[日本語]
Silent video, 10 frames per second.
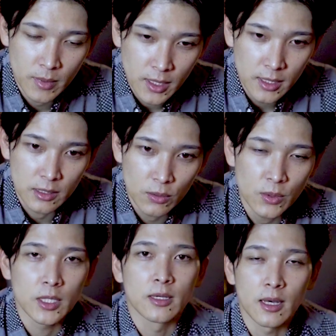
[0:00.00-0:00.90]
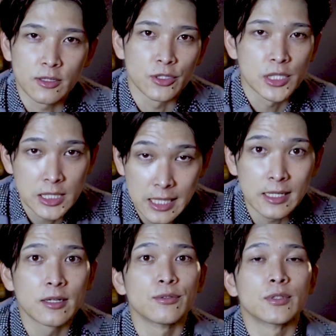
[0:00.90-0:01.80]
目がとにかく疲
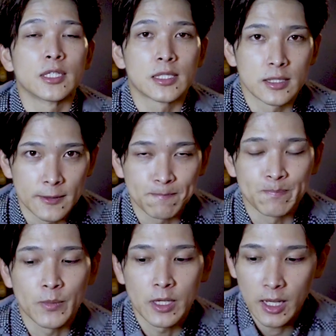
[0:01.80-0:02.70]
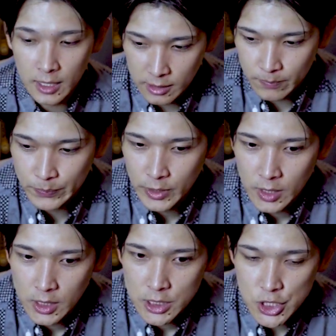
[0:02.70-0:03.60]
れるんですね。はい
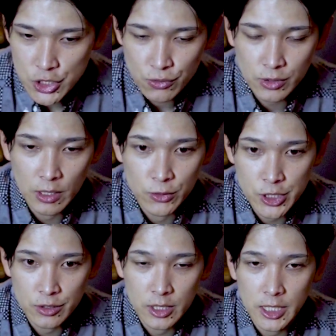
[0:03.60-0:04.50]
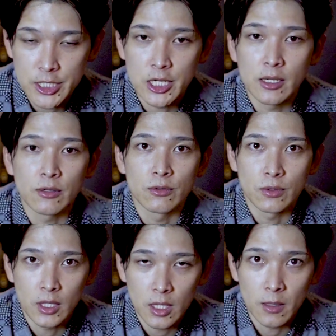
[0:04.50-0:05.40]
視力が落ちるだけじゃなく
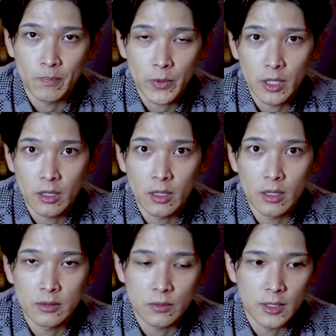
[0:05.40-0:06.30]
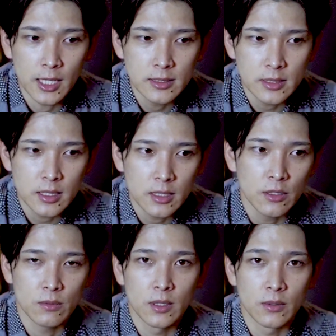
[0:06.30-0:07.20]
て、えー、その眼性
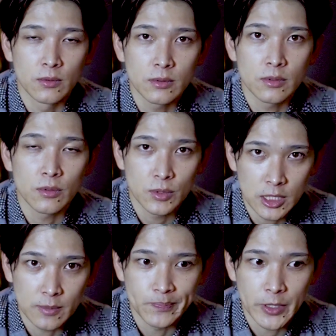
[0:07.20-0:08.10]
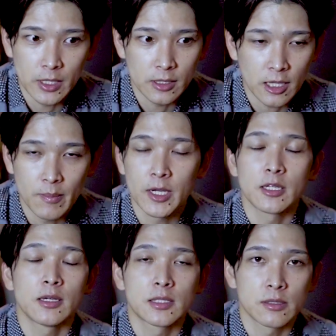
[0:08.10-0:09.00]
疲労が本当に、えたま
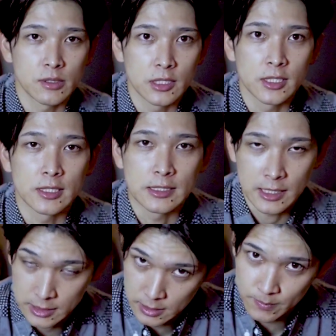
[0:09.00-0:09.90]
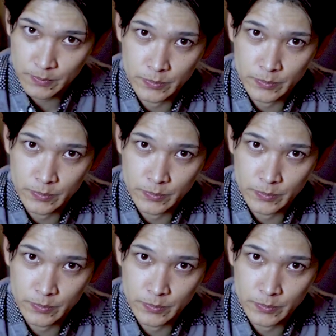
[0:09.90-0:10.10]
りやすいです。